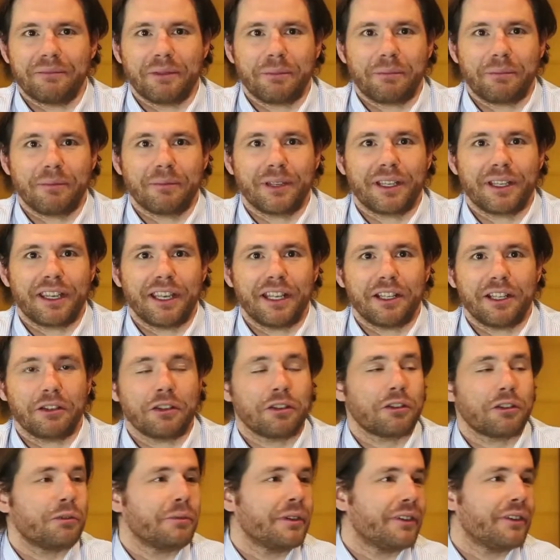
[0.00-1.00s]
mi
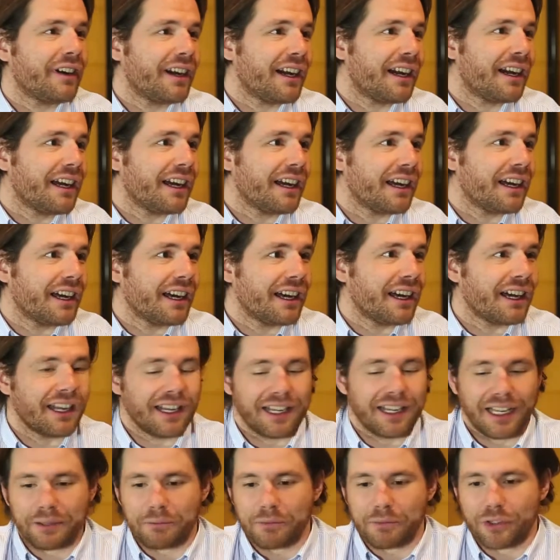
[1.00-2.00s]
chiedono come va
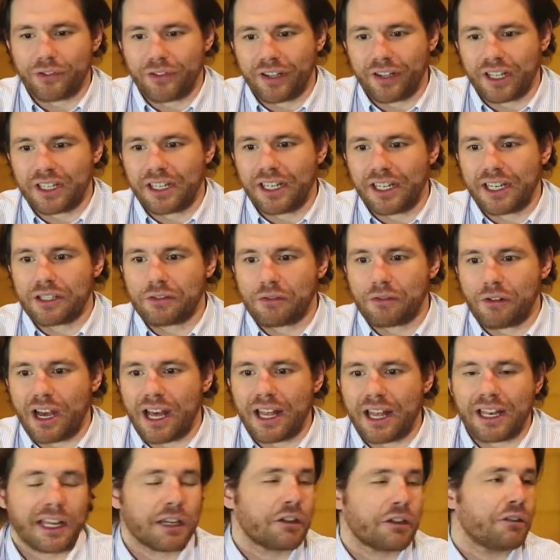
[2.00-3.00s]
l'atmosfera della
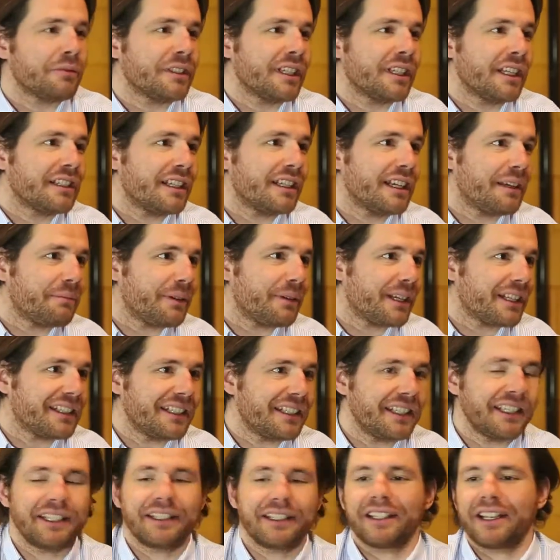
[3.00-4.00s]
squadra, come andate la
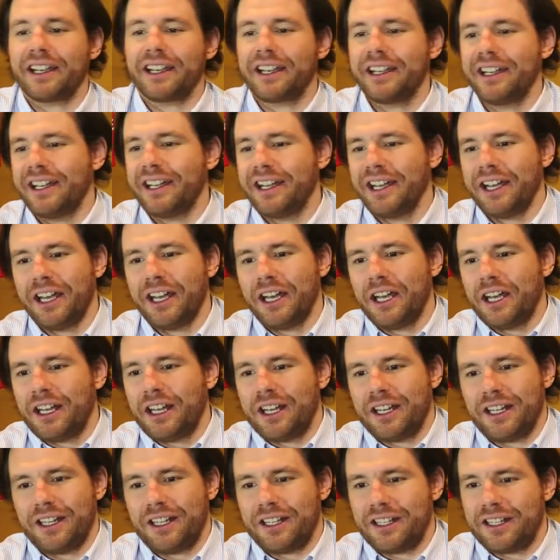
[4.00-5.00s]
partita,
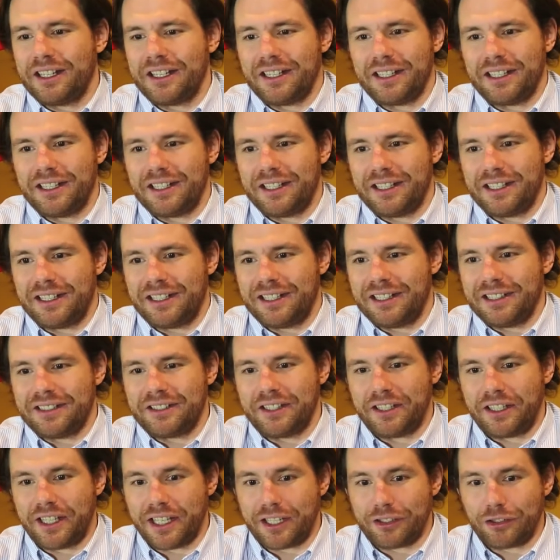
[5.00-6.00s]
uh,
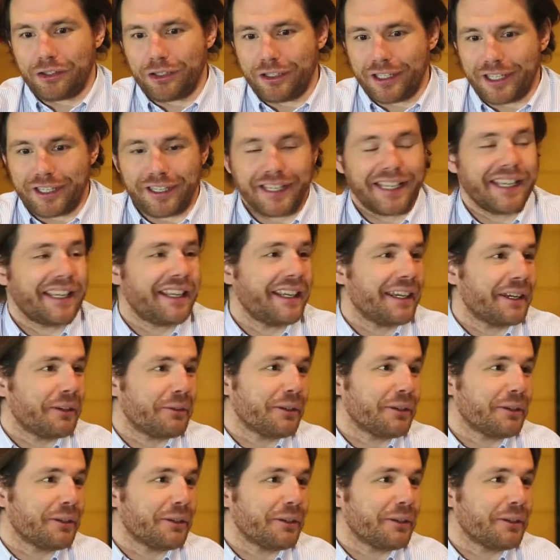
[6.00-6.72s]
ci tirano le orecchie